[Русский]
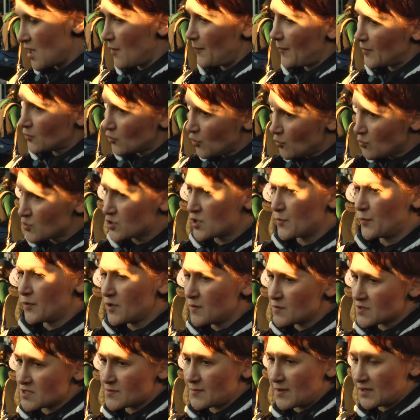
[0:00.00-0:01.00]
А потом уже
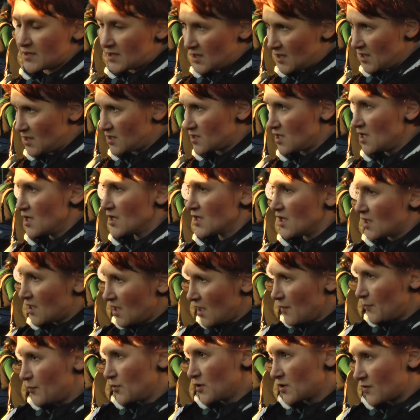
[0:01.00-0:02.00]
будем смотреть,
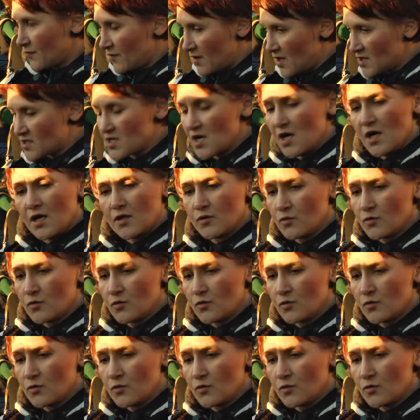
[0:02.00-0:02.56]
какая будет власть.